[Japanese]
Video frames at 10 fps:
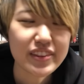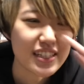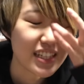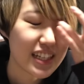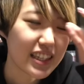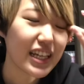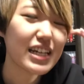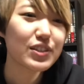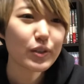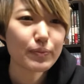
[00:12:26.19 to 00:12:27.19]
で絶
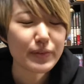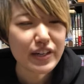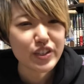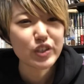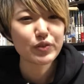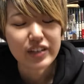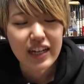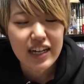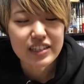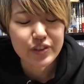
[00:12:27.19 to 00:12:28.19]
対その Perfume
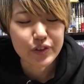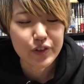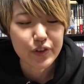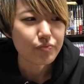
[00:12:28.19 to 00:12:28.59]
がその